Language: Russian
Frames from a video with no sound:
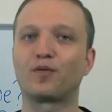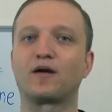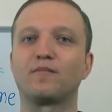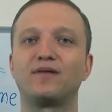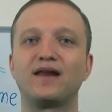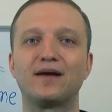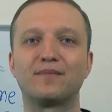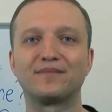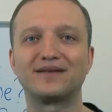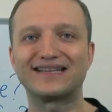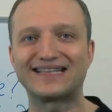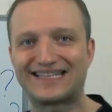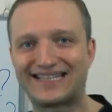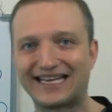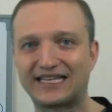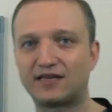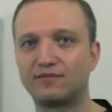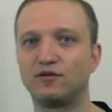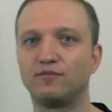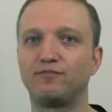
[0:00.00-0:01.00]
проблем с
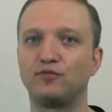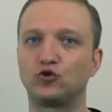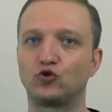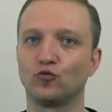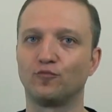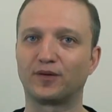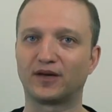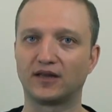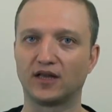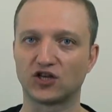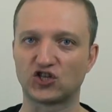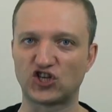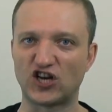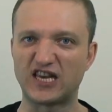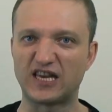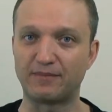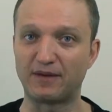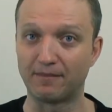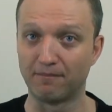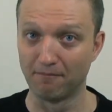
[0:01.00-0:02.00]
этими пятью предложениями,